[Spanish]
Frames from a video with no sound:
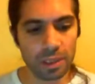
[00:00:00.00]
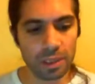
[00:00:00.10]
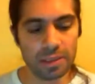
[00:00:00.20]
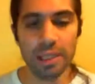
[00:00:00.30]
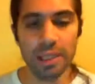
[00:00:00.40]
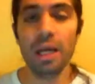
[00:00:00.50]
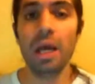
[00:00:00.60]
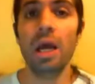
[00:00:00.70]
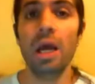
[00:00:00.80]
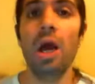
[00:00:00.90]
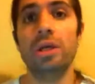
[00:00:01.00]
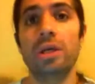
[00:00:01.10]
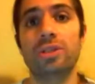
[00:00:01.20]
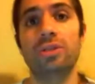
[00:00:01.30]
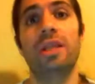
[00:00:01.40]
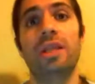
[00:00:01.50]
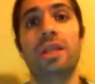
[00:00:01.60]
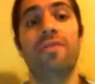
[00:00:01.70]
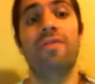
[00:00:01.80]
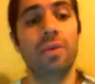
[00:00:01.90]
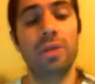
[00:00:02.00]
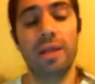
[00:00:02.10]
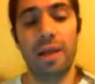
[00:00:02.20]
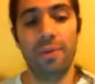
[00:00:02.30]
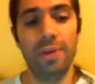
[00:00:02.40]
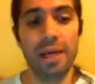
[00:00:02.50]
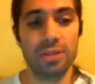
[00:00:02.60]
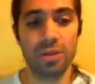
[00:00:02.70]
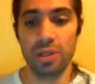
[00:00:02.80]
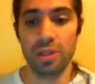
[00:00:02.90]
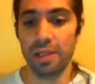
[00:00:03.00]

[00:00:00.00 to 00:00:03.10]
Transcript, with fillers: ¿sí? lo que son las diferentes vulnerabilidades o los